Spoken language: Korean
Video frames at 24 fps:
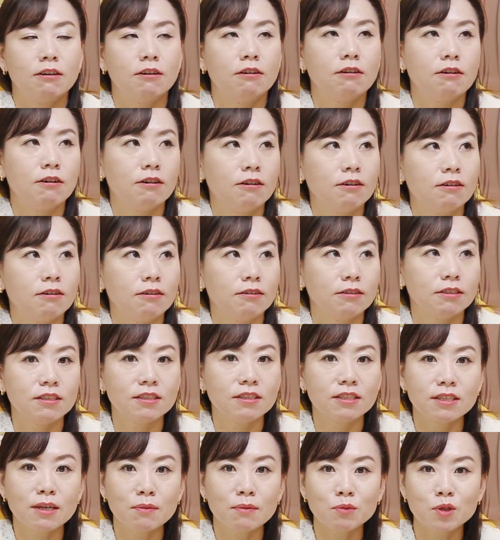아,
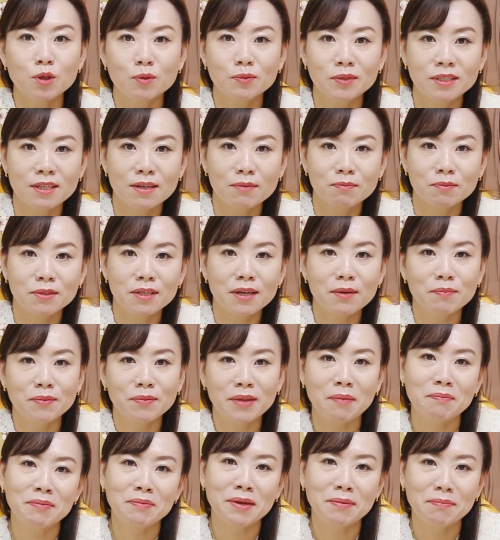이참저참 참
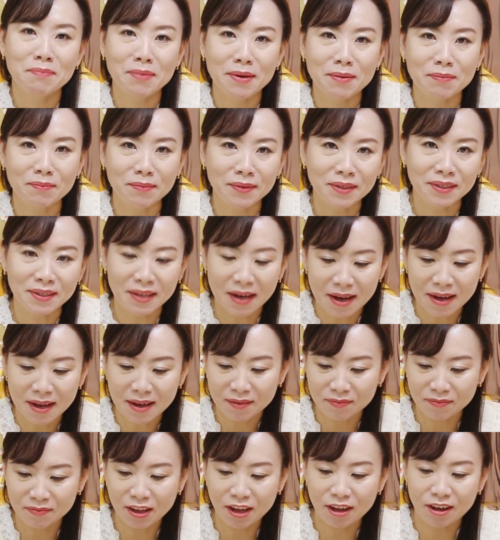답답합니다.
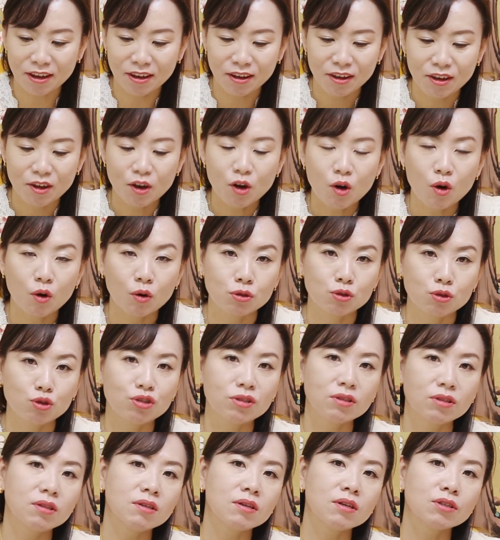네. 어,
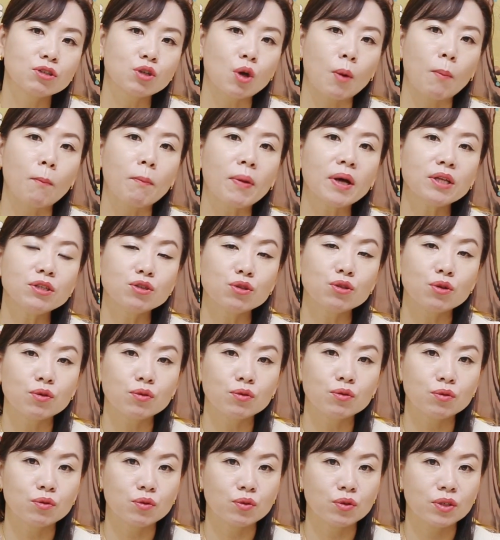GT가
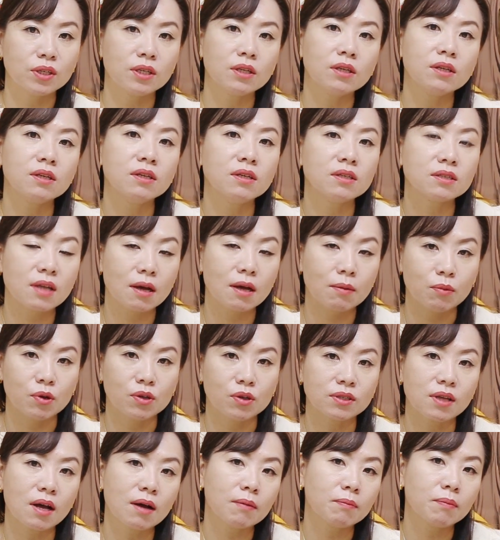전반적으로 1, 2,
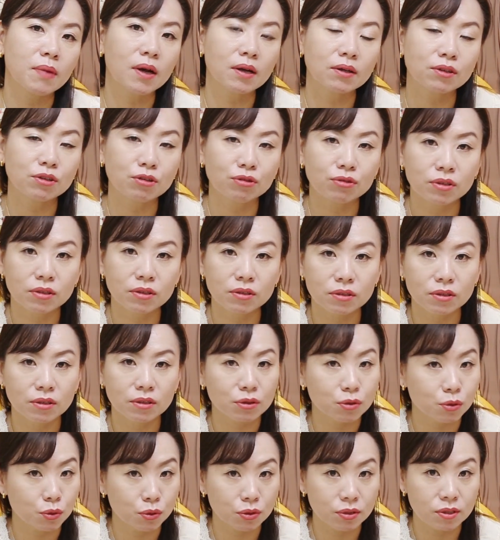3월 상반기운이
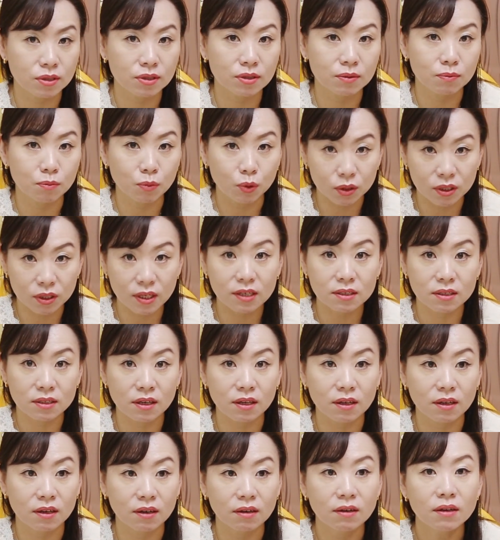그렇게 좋지는
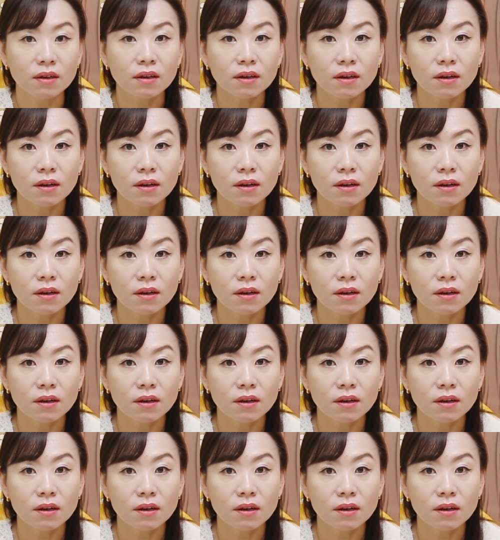못하세요.